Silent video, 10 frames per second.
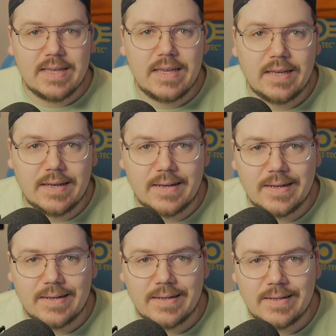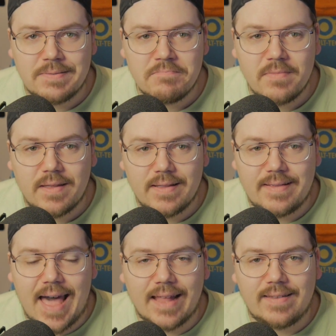äh,
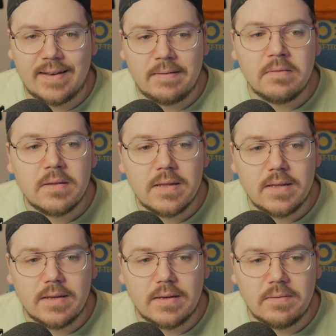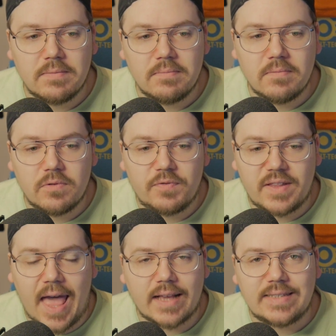Daten, äh,
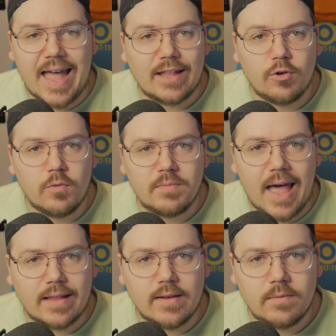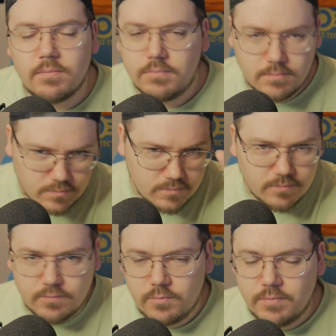Vertragsdatum, Daten,
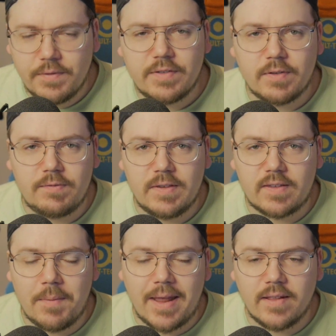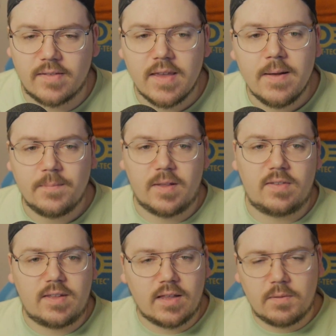ihr wisst, was, wie es gemeint ist, dass
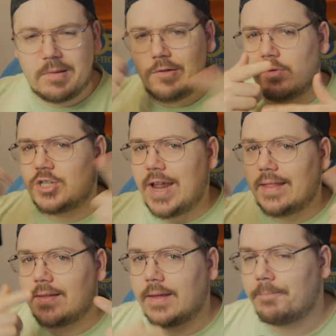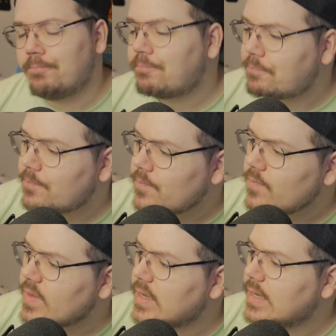sich das ein bisschen überschneiden kann.
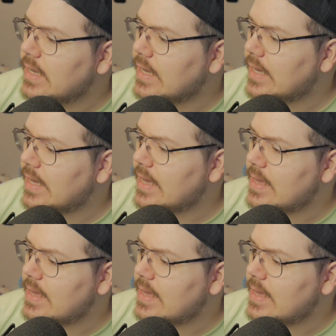Äh,